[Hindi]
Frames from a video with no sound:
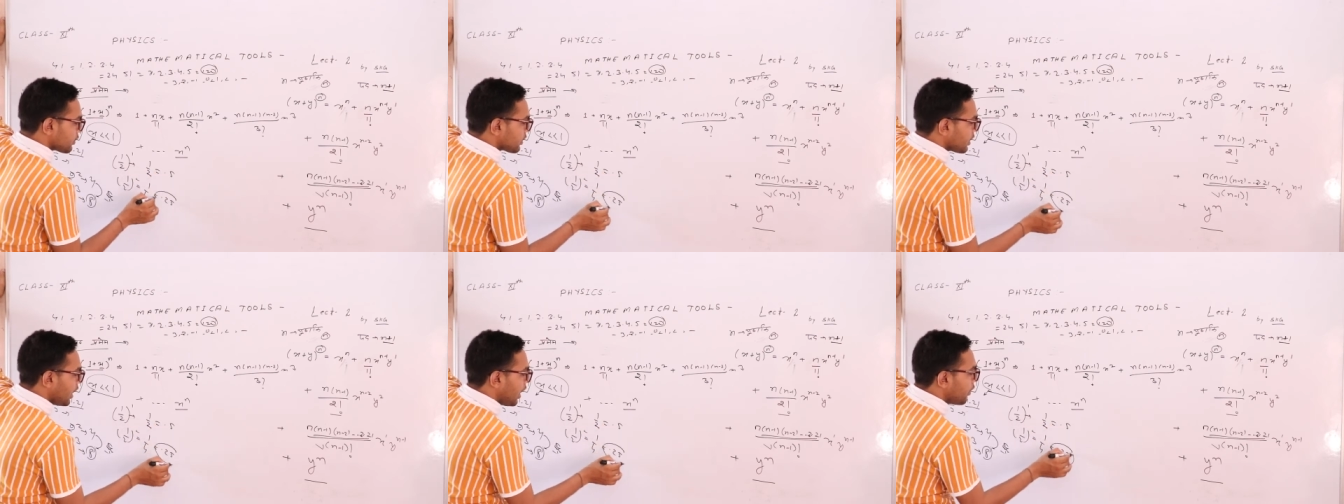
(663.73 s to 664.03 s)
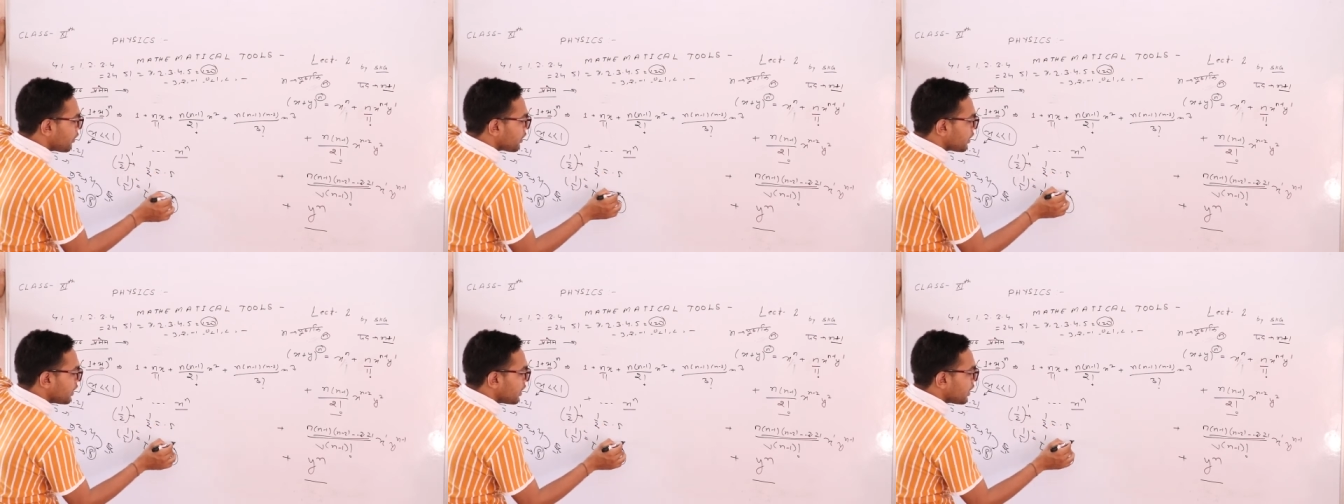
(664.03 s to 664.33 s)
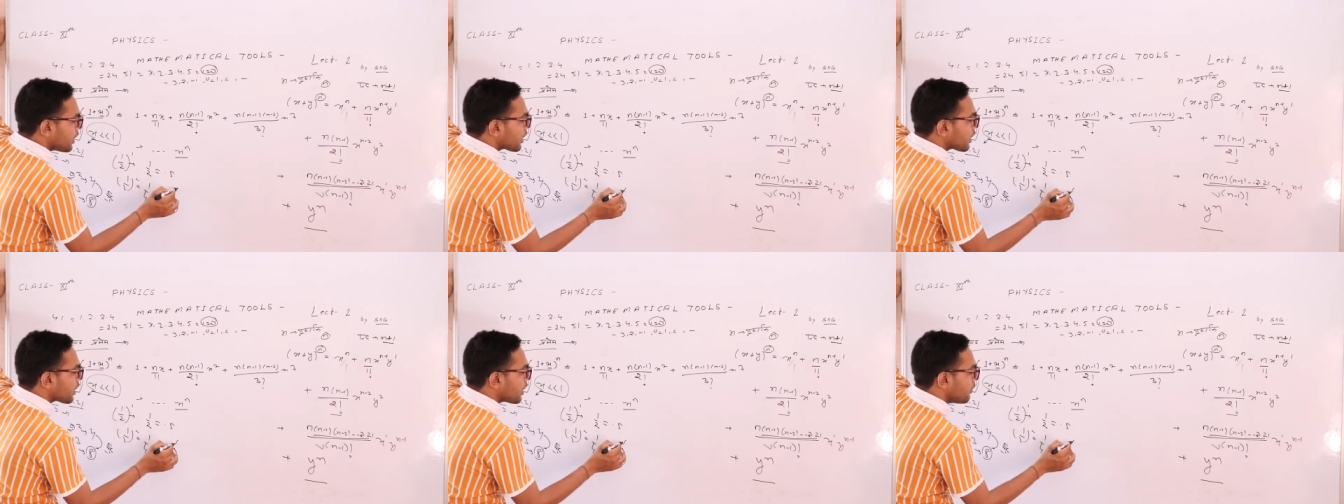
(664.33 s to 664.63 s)
क्या हो रही
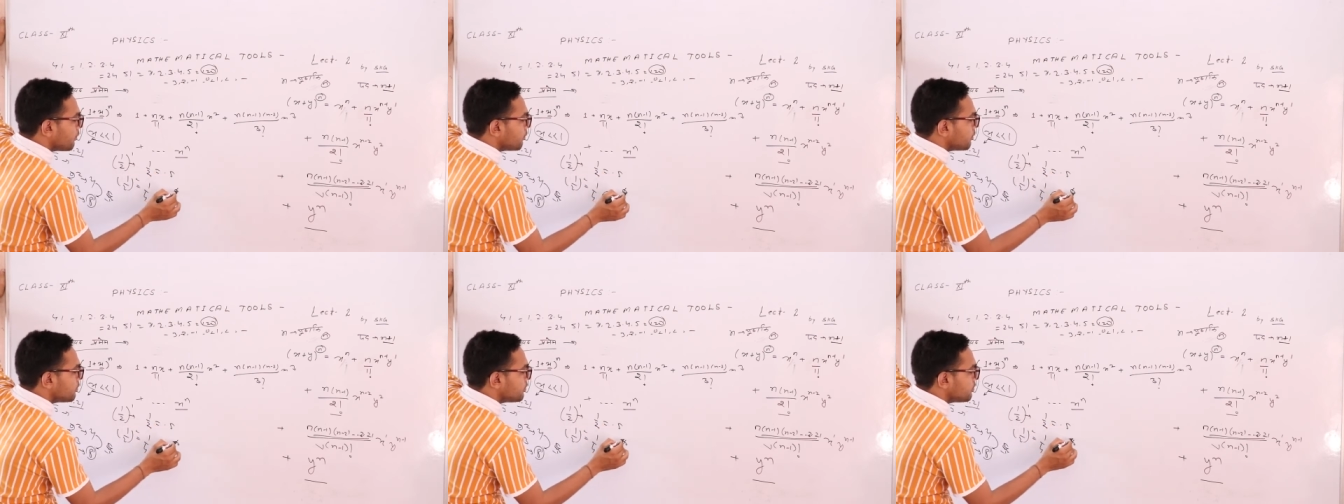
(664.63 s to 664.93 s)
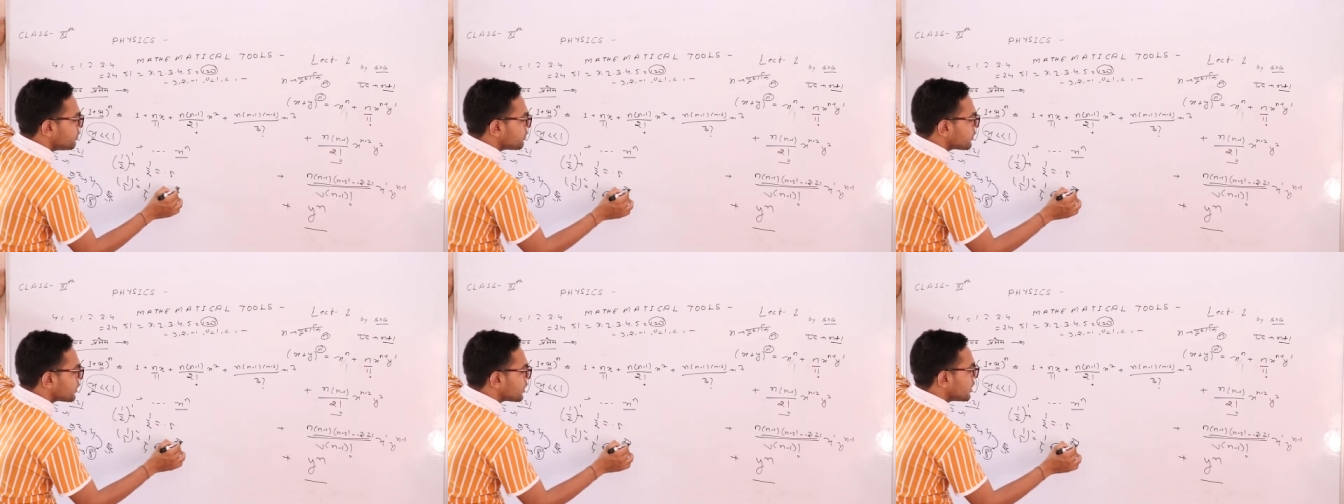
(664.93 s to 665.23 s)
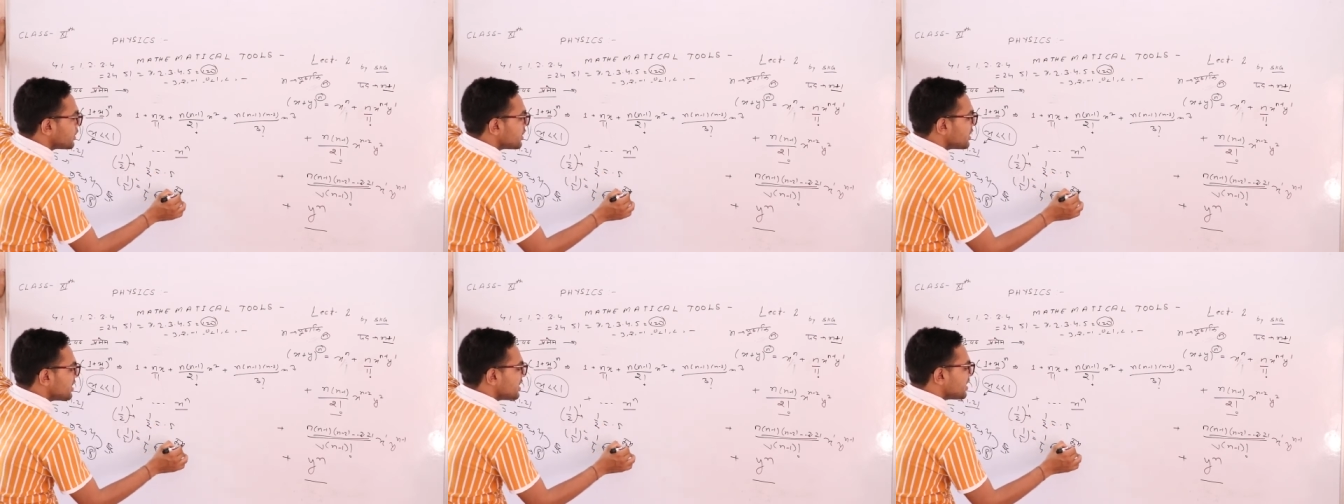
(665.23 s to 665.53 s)
है कम
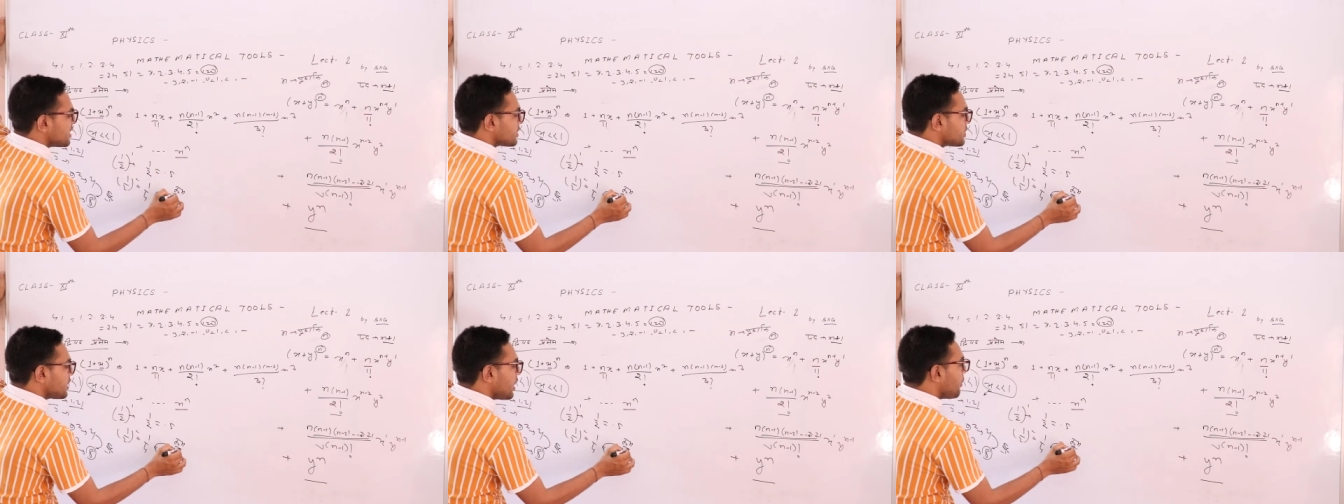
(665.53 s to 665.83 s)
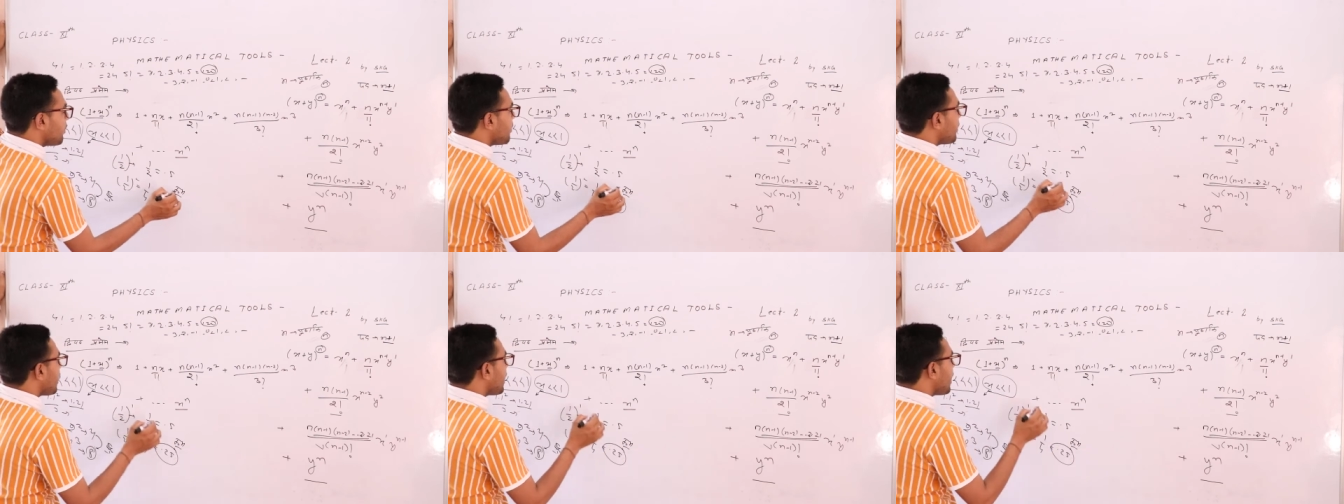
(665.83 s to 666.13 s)
जब